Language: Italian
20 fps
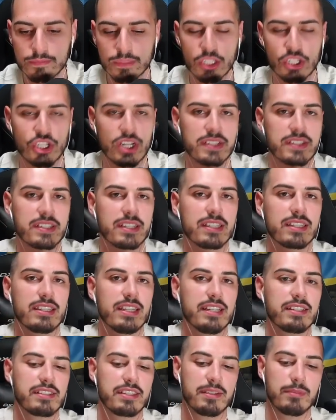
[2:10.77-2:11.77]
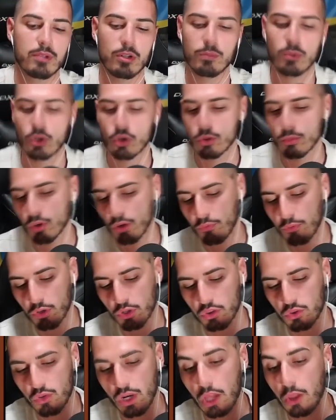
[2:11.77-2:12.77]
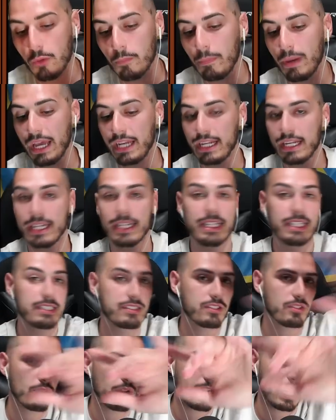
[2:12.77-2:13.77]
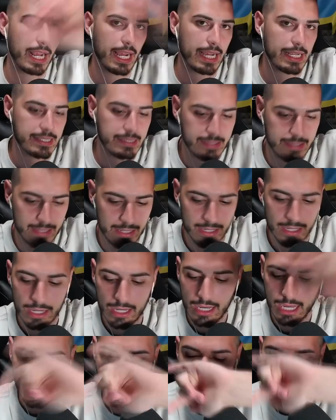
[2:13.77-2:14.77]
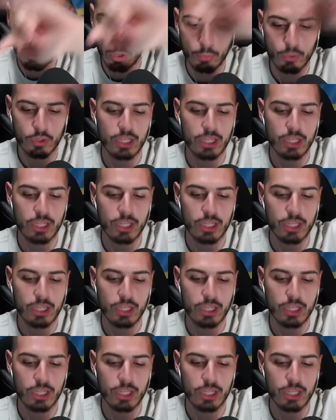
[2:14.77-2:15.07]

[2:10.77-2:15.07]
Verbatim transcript: Diciassettesimo, il mio numero fortunato. Bene, l'inizio, ragazzi, è proprio da